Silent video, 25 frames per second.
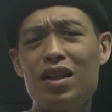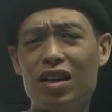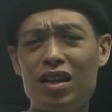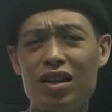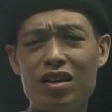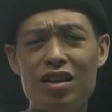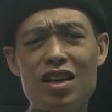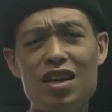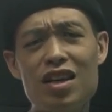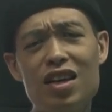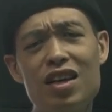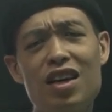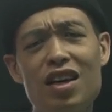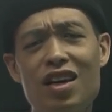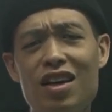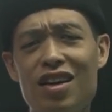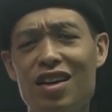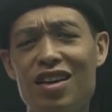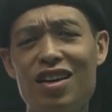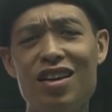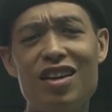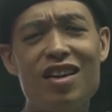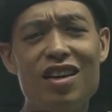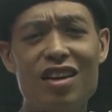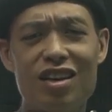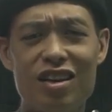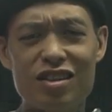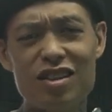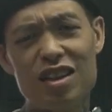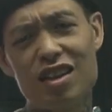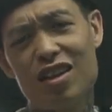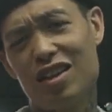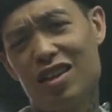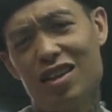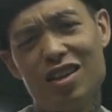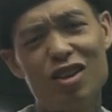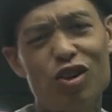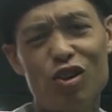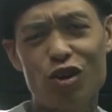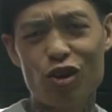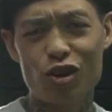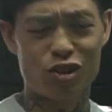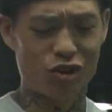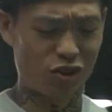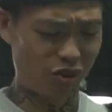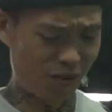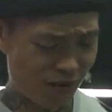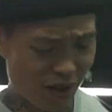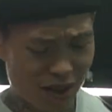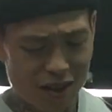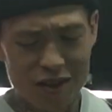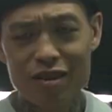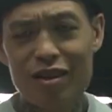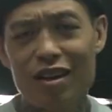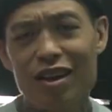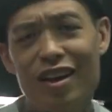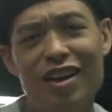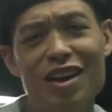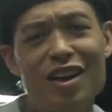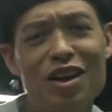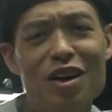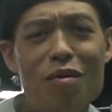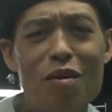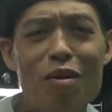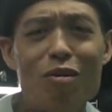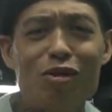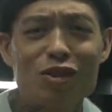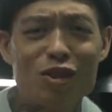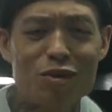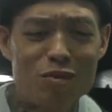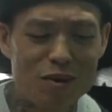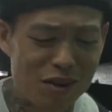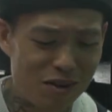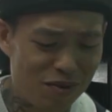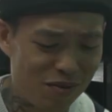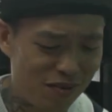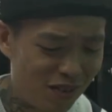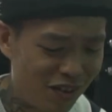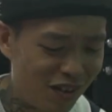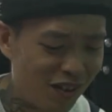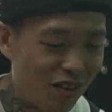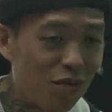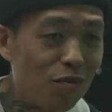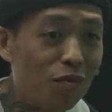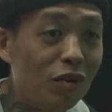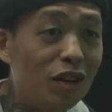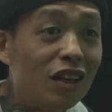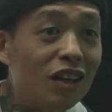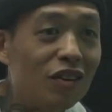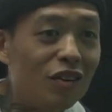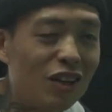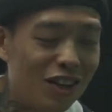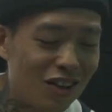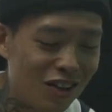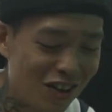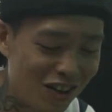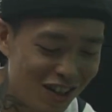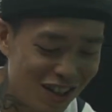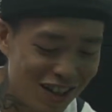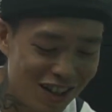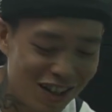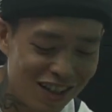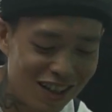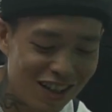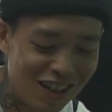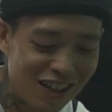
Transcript: tiki tiki y, todo eso. Eh, vamos a comer. Vení, vení, vení.